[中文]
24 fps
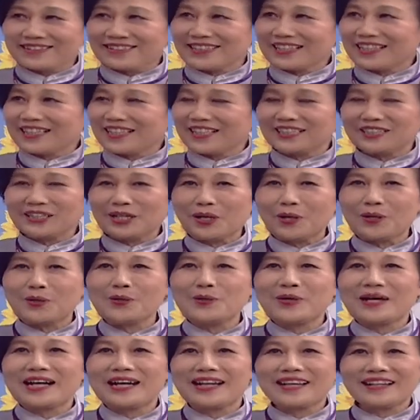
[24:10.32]
在那个头
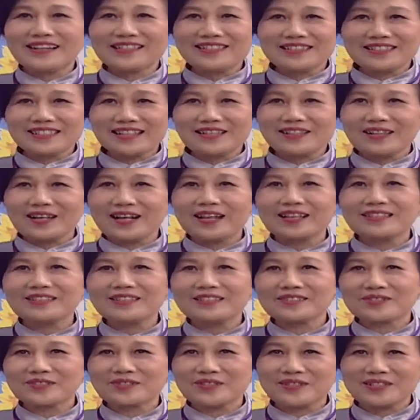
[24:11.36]
啊，这样给他
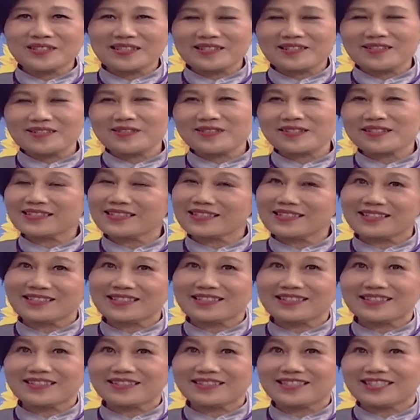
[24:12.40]
搓搓搓，
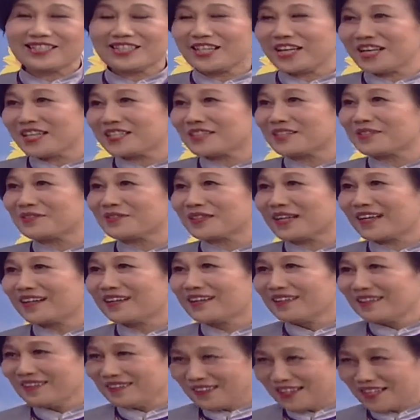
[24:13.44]
几个几天以后呢。
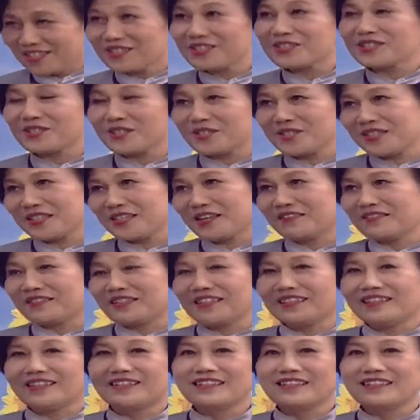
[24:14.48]
它真的是消了哈，